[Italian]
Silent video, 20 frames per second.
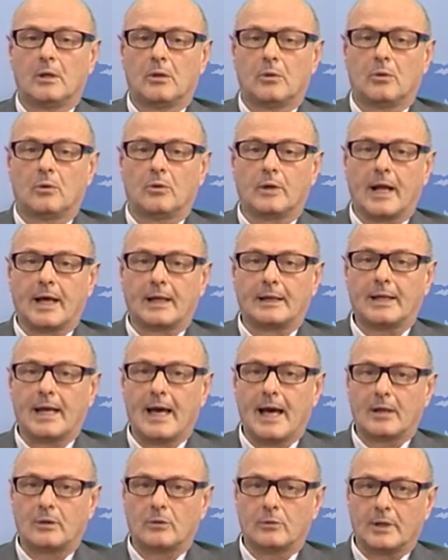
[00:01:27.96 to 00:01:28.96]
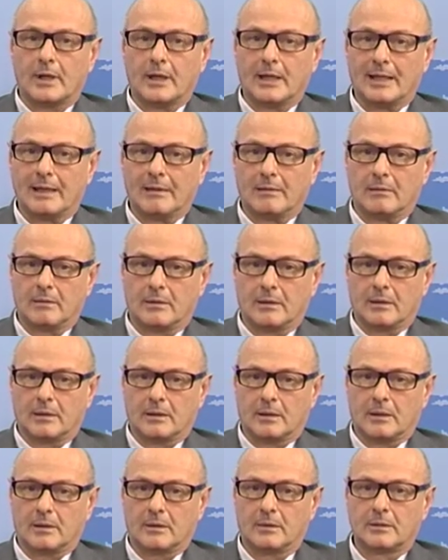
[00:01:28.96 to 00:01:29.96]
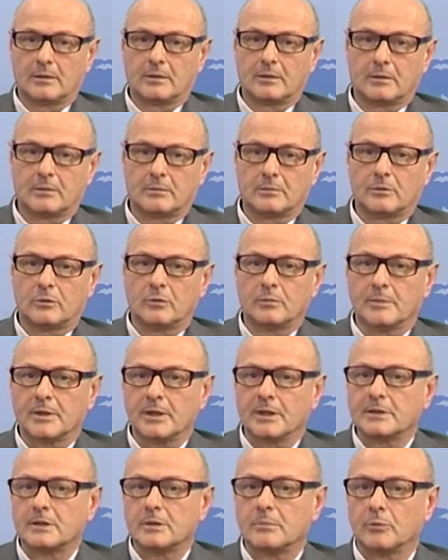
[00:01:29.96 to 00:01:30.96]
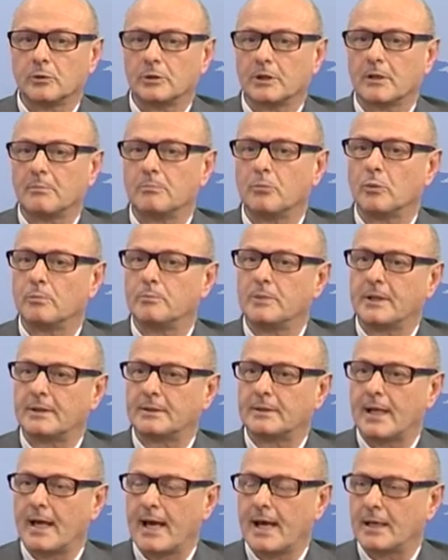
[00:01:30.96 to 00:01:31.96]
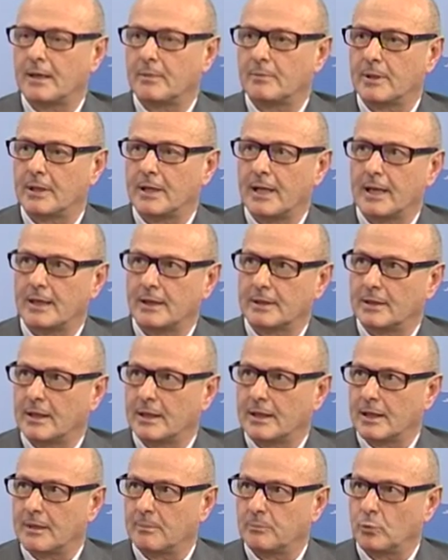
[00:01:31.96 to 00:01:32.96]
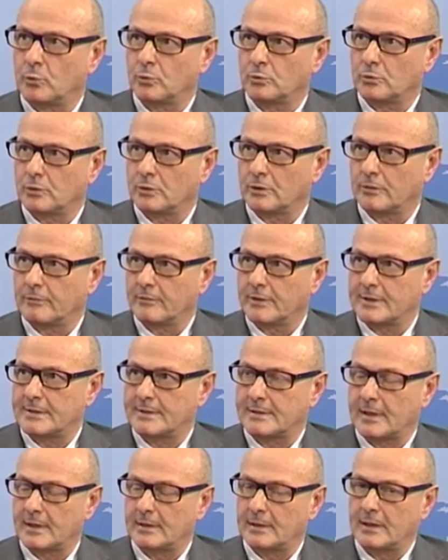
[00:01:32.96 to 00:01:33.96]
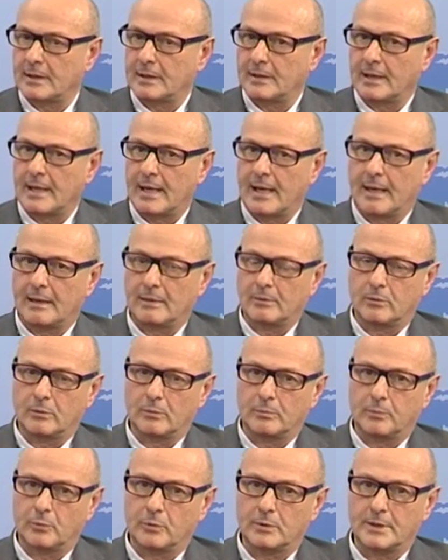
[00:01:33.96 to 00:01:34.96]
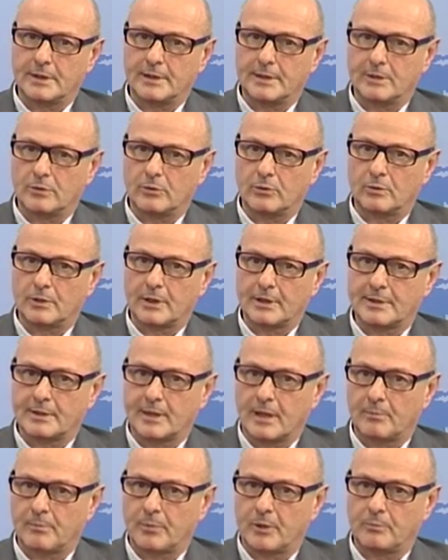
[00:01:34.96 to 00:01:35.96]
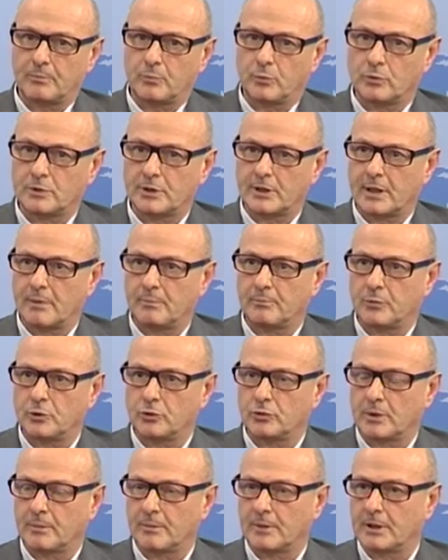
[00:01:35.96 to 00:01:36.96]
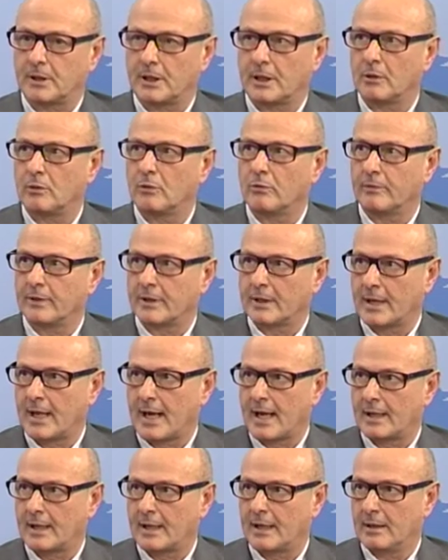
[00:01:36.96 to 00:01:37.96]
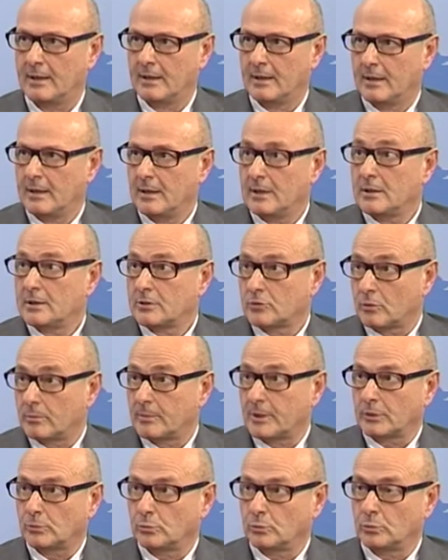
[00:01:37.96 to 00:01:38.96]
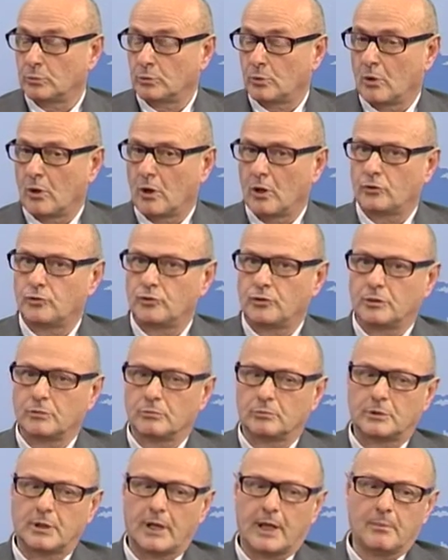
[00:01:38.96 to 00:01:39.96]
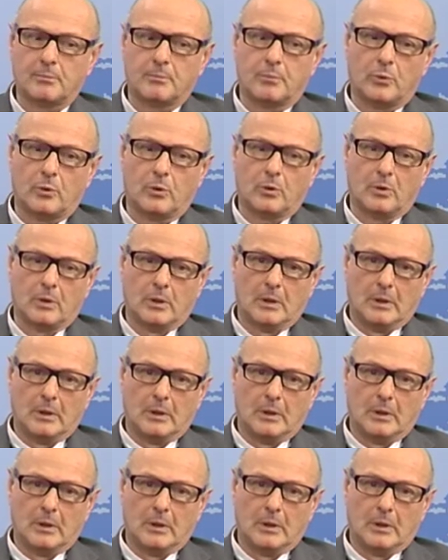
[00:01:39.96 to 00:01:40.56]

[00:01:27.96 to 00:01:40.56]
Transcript: Ora è chiaro che, eh, come si potrebbe obiettare, parlare dal punto di vista dell'opposizione è sempre più semplice perché governare, soprattutto oggi in un tempo